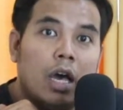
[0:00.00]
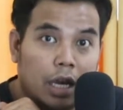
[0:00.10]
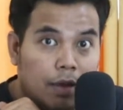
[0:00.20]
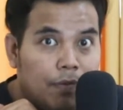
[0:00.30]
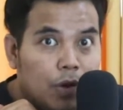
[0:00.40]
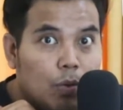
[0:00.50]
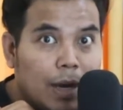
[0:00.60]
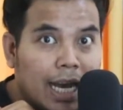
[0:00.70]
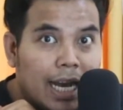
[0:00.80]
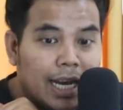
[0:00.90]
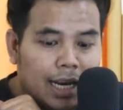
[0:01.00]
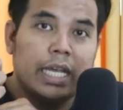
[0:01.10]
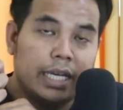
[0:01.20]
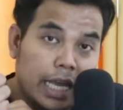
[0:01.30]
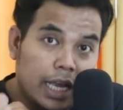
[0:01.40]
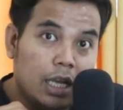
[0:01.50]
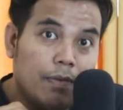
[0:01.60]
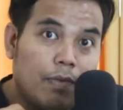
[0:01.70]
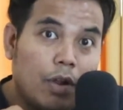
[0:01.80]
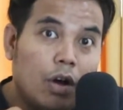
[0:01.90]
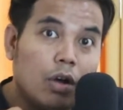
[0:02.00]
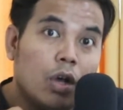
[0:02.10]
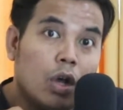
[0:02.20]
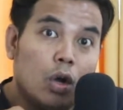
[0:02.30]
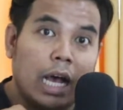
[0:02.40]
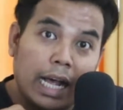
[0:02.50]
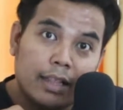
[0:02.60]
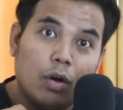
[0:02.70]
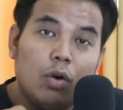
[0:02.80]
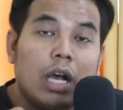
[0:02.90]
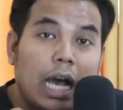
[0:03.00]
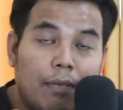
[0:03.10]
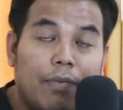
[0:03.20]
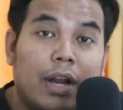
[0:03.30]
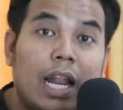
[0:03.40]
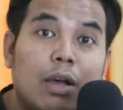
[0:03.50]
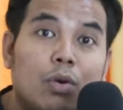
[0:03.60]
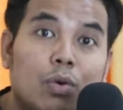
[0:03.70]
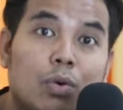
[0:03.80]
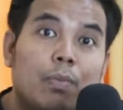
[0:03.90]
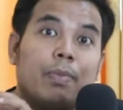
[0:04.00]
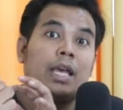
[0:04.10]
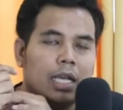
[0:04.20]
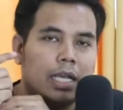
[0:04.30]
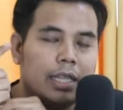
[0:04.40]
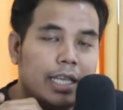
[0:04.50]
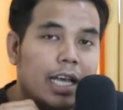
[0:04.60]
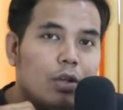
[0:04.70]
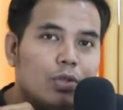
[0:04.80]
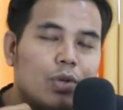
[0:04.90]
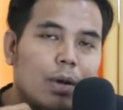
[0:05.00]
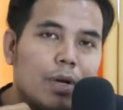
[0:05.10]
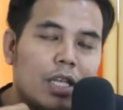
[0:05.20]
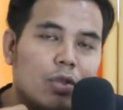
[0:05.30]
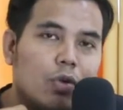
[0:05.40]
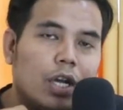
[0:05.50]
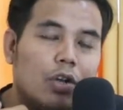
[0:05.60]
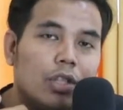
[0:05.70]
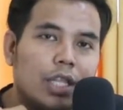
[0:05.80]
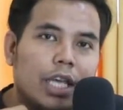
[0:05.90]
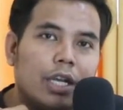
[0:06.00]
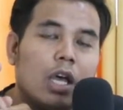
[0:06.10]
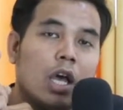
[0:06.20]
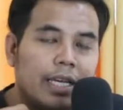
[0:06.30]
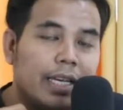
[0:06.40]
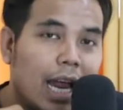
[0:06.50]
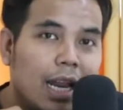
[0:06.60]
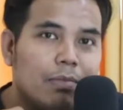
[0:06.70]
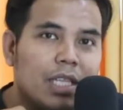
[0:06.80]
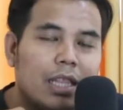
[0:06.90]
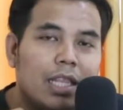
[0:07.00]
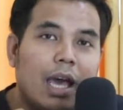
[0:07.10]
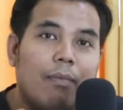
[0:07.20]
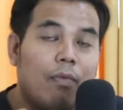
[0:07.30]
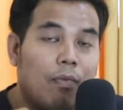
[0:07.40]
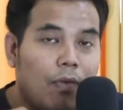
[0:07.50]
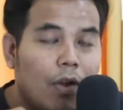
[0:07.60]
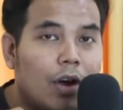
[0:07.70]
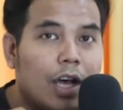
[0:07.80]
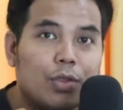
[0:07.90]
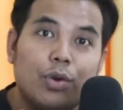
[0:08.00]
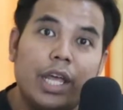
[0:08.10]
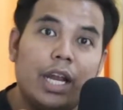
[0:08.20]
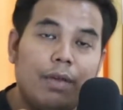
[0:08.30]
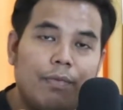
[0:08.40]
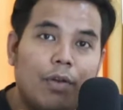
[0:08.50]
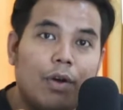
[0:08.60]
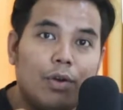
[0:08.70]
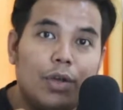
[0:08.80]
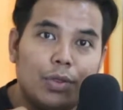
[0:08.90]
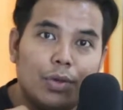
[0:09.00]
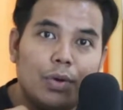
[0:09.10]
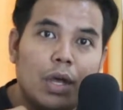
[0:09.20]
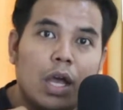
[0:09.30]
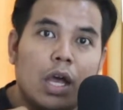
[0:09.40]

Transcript: review makanan, daily vlog, atau cover lagu. Ketika lo sudah menentukan konten, dalam setiap vlog atau daily vlog lo itu,